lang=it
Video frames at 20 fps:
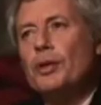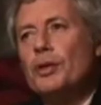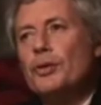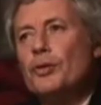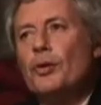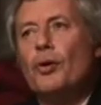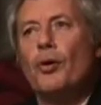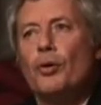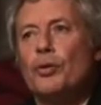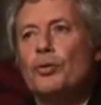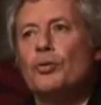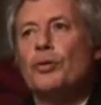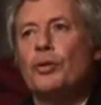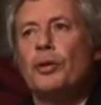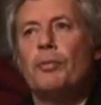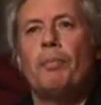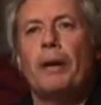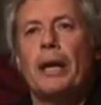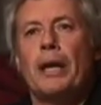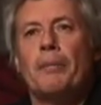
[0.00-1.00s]
un
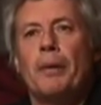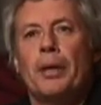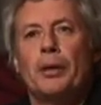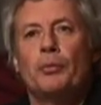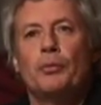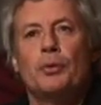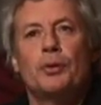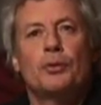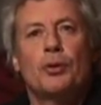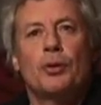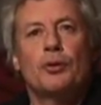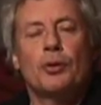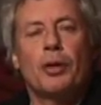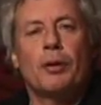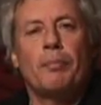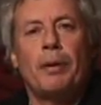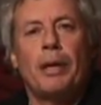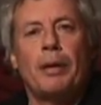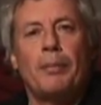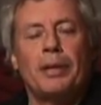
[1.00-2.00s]
discorso di Palamede, un
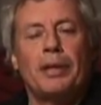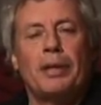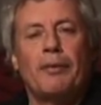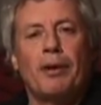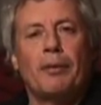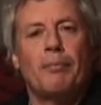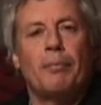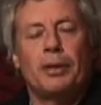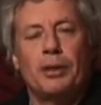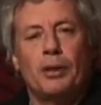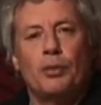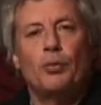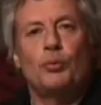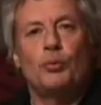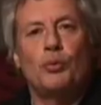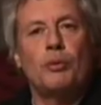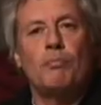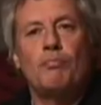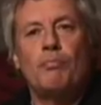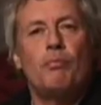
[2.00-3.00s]
discorso che Palamede avrebbe
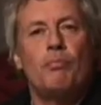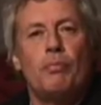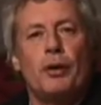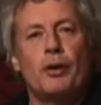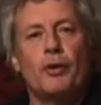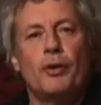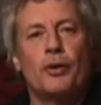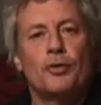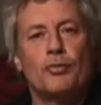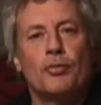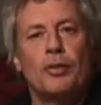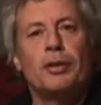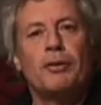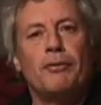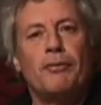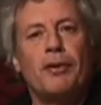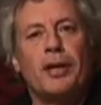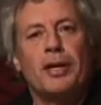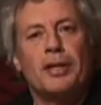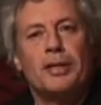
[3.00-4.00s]
tenuto in pubblico in sua
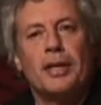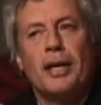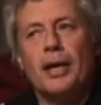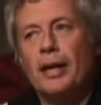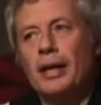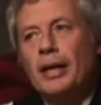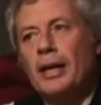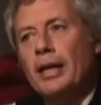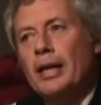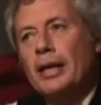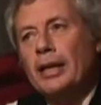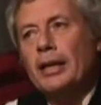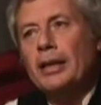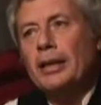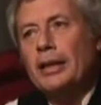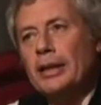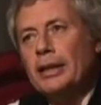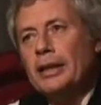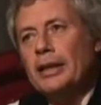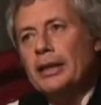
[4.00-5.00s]
difesa.
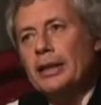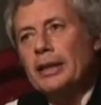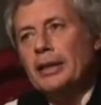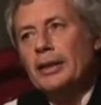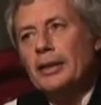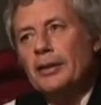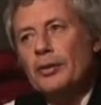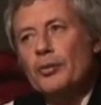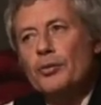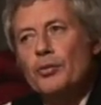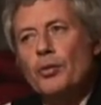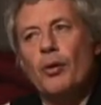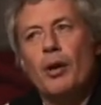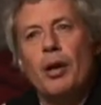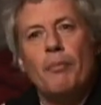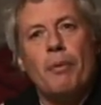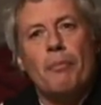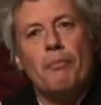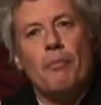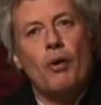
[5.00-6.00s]
Non
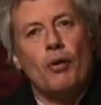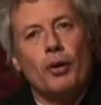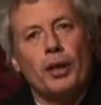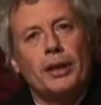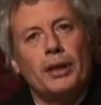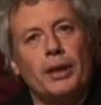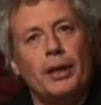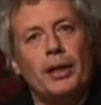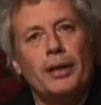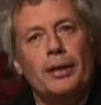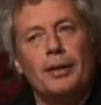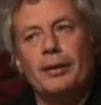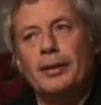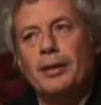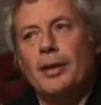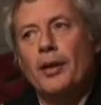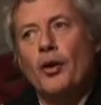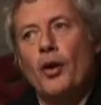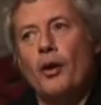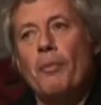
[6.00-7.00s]
solo la memoria del,
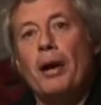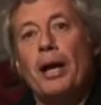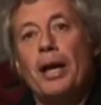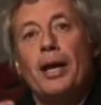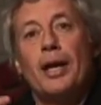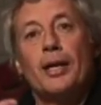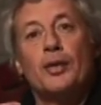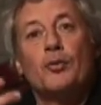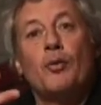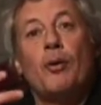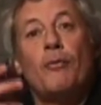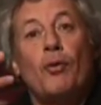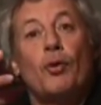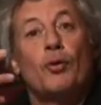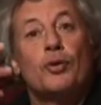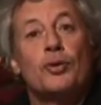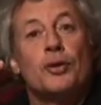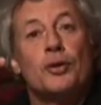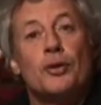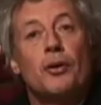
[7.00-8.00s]
dell'eroe, ma la sua
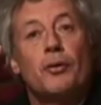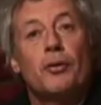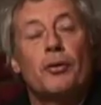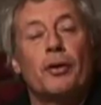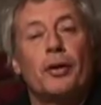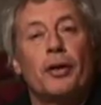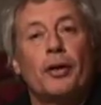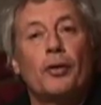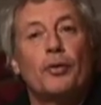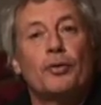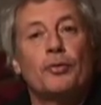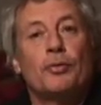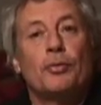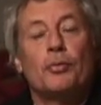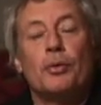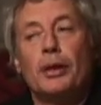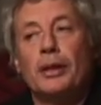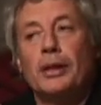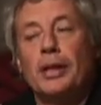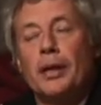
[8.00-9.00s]
voce, no?
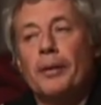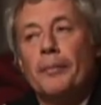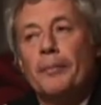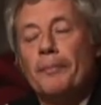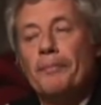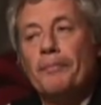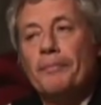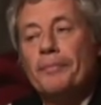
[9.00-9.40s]
Ricostruita.